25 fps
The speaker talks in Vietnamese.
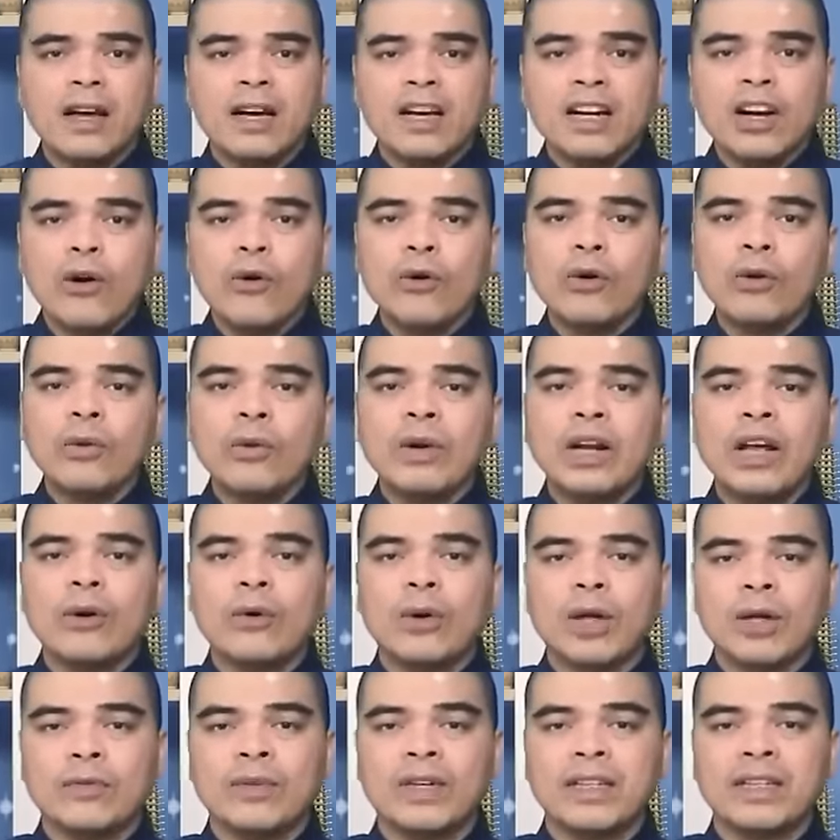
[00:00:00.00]
Gấu cũng là
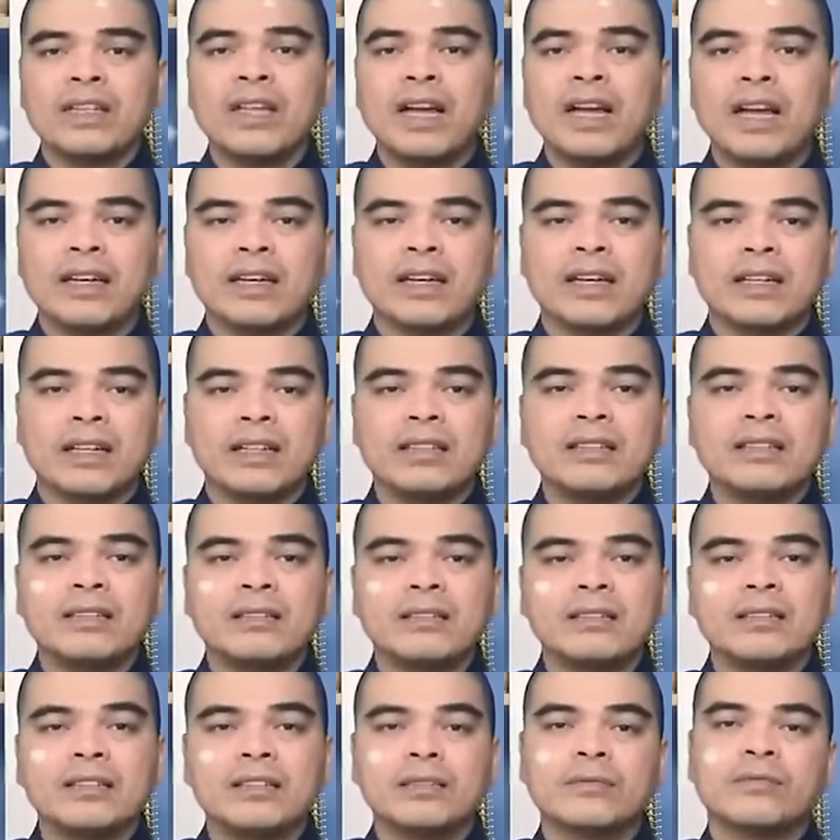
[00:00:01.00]
loài vật thể hiện cái
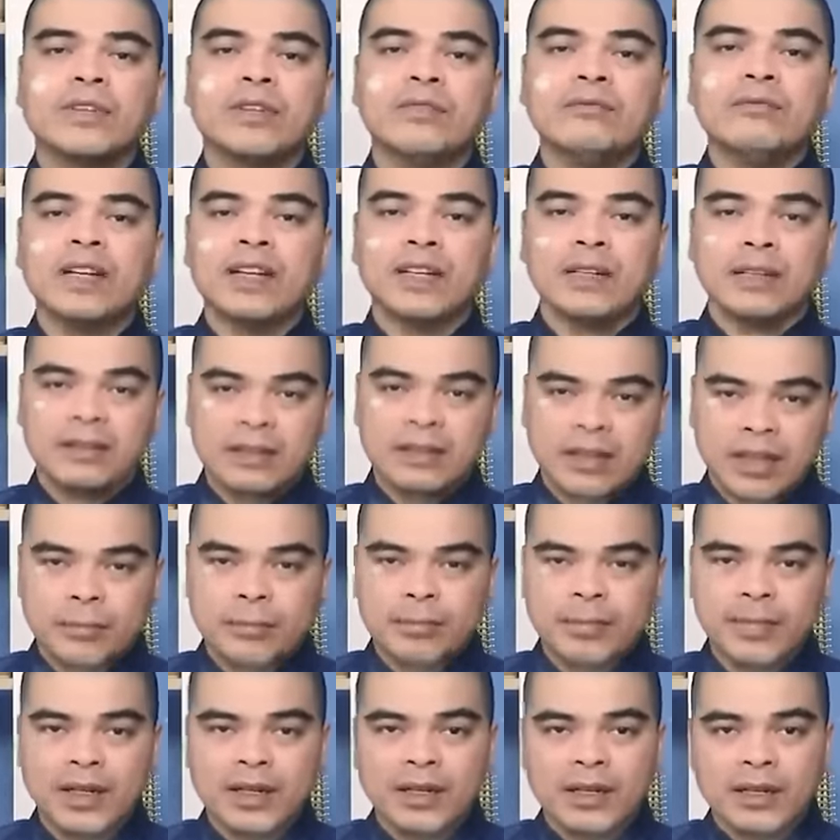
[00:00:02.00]
sự tự vấn về lương
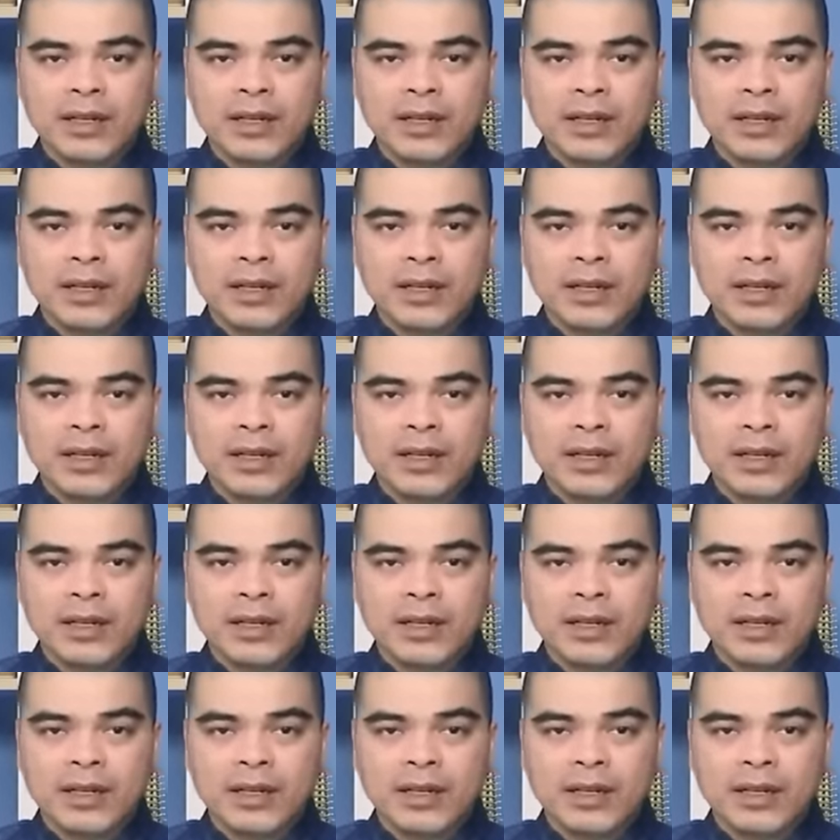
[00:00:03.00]
tâm.